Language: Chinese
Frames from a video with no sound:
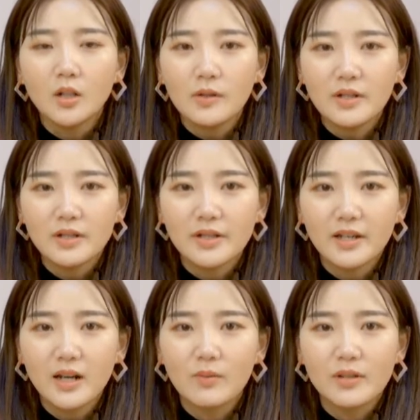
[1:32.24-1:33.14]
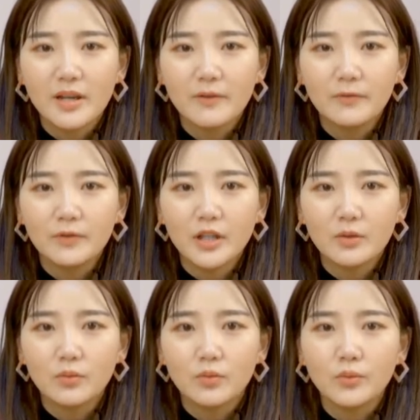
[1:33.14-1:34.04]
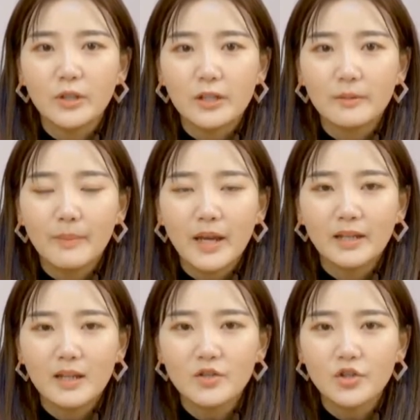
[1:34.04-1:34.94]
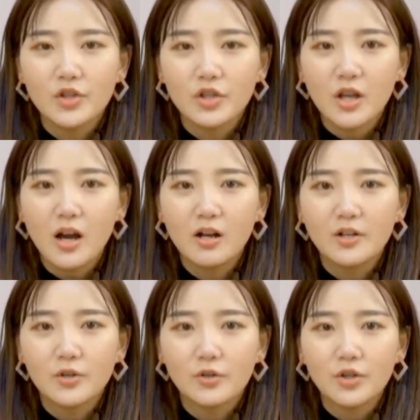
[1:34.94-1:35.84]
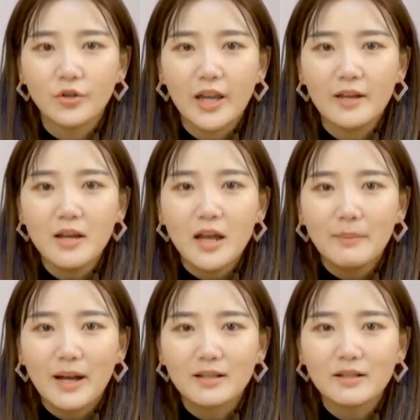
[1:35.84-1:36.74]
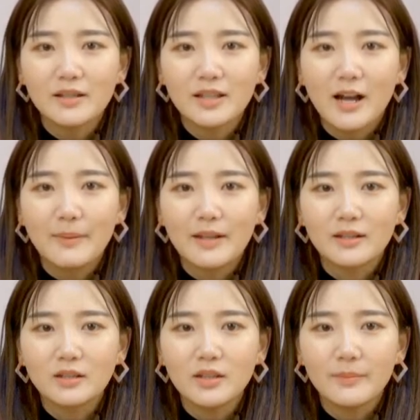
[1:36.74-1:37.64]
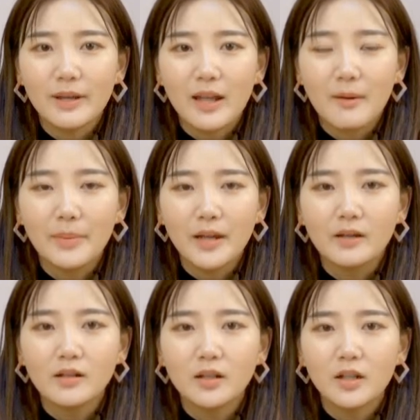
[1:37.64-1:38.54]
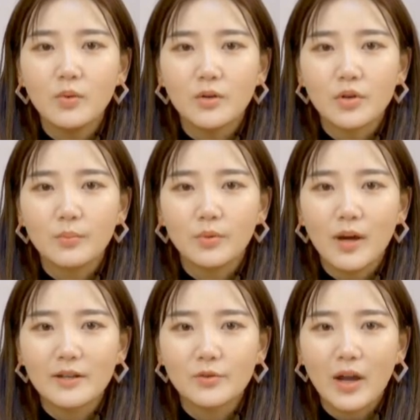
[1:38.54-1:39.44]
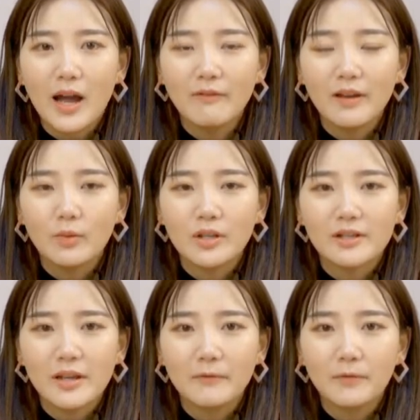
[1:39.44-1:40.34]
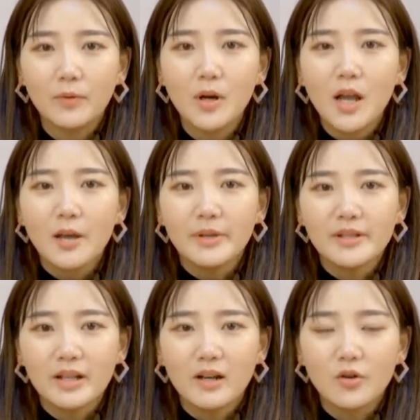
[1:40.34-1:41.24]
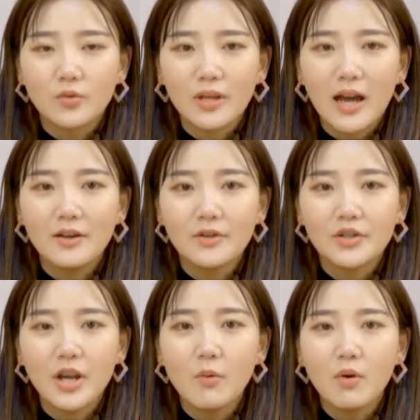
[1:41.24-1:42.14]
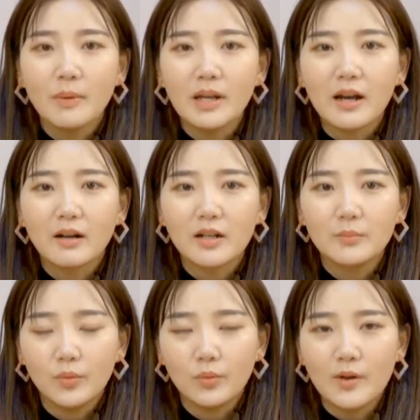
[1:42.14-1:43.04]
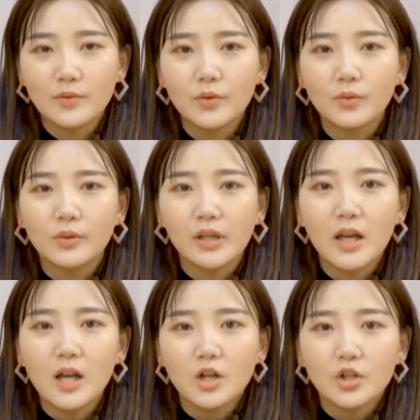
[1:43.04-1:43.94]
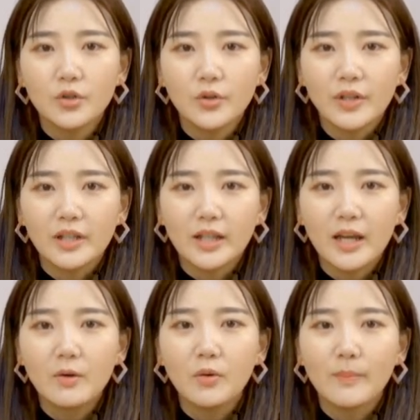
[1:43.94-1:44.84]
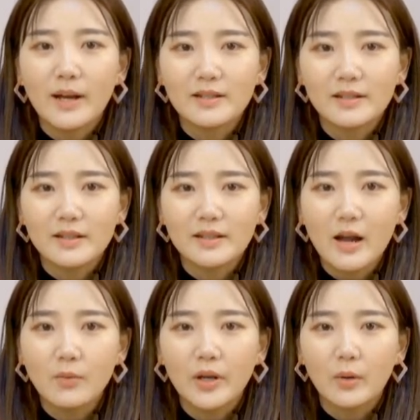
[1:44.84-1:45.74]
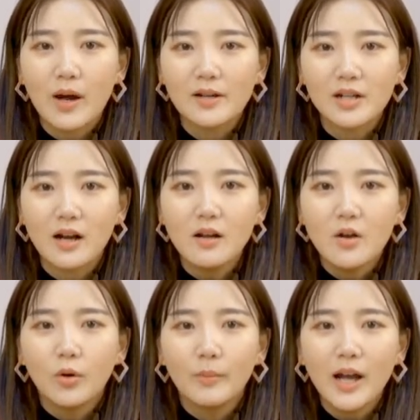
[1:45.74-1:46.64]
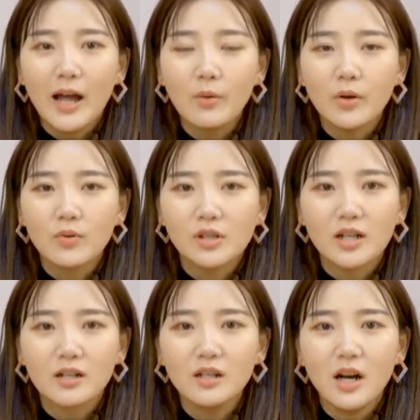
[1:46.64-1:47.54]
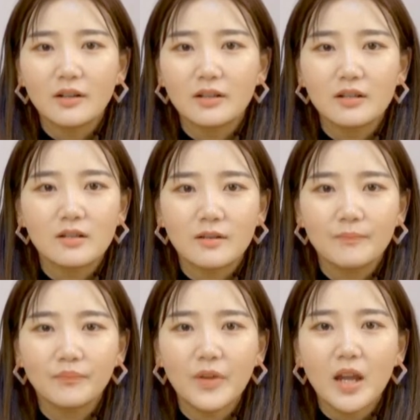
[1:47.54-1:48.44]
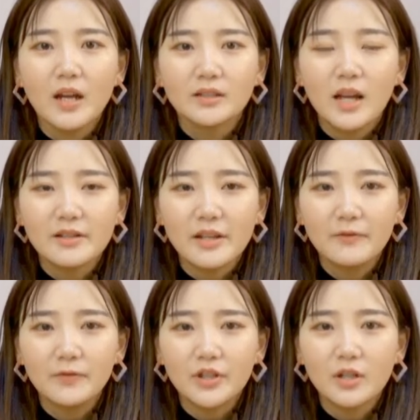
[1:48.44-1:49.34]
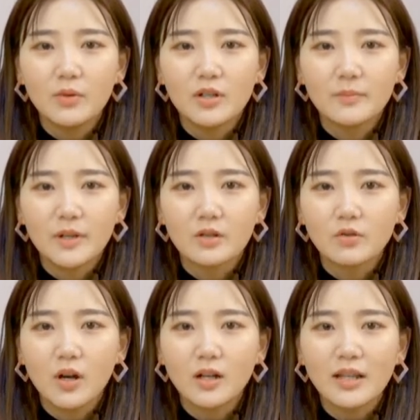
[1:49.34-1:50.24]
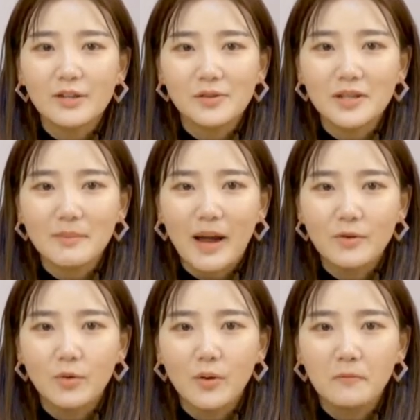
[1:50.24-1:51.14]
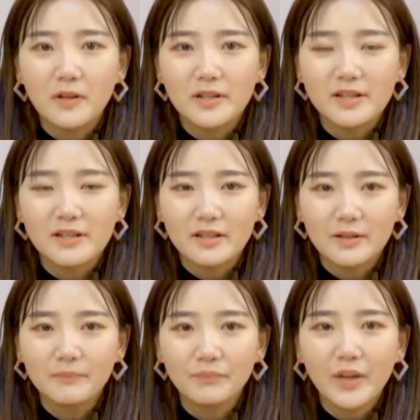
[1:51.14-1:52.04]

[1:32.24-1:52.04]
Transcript: 顿时间让我前夫跌入谷底，每天只知道喝酒抽烟，把自己打扮的特别狼狈。可我却不断的去安慰我的前夫，并且告诉他，只要我们两个人不断去努力，终有一天会把这些债务给还上，我们还会过上更好的日子。当前夫听我这么一说，他就立马又恢复了信心。